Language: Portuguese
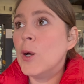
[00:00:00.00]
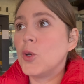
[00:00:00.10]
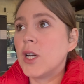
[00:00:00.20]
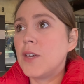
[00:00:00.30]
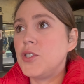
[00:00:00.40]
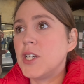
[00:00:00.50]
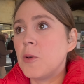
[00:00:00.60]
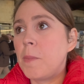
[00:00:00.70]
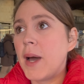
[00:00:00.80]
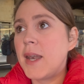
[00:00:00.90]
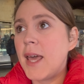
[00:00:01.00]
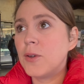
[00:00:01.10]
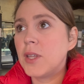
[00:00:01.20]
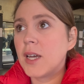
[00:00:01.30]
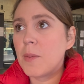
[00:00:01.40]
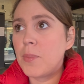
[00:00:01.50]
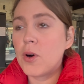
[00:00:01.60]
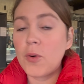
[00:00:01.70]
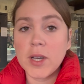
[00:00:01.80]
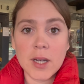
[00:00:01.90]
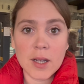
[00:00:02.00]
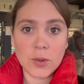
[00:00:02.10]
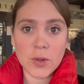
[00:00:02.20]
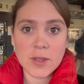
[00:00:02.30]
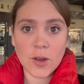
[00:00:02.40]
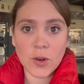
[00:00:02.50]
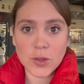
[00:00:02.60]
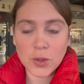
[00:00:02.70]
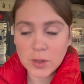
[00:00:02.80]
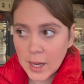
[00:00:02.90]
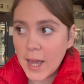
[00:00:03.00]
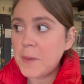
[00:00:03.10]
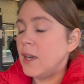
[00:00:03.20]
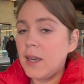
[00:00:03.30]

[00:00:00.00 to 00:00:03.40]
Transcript: Tô aqui vigiando o painel, daqui a pouco 8h14 é o nosso trem.